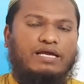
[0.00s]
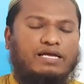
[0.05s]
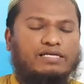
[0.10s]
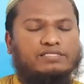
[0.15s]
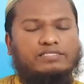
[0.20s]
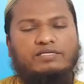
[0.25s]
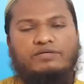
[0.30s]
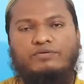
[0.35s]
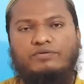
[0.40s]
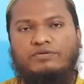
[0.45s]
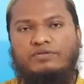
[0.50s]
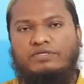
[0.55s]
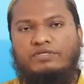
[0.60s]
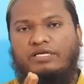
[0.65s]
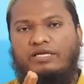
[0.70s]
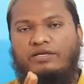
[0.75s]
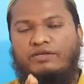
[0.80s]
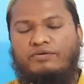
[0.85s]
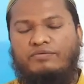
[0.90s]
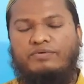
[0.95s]
আছে কোন
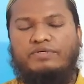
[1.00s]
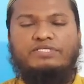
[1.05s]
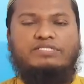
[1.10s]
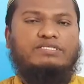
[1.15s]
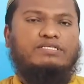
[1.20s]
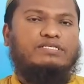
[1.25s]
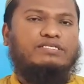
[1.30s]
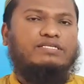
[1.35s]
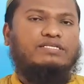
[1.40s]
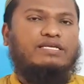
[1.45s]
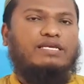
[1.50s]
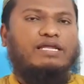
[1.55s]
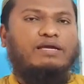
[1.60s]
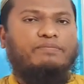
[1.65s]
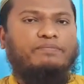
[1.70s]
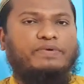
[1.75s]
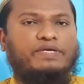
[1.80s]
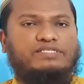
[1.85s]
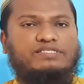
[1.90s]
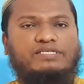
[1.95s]
ইউনিভার্সিটিতে ল্যাব
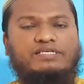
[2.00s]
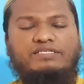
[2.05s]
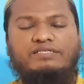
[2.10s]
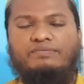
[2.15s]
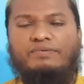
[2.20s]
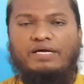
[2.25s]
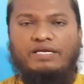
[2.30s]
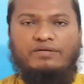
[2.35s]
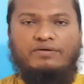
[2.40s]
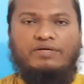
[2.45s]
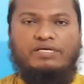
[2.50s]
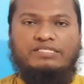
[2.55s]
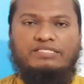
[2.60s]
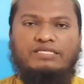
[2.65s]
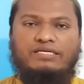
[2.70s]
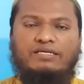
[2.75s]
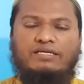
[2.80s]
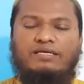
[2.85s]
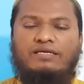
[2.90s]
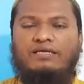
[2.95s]
ফ্যাসিলিটি ভালো আছে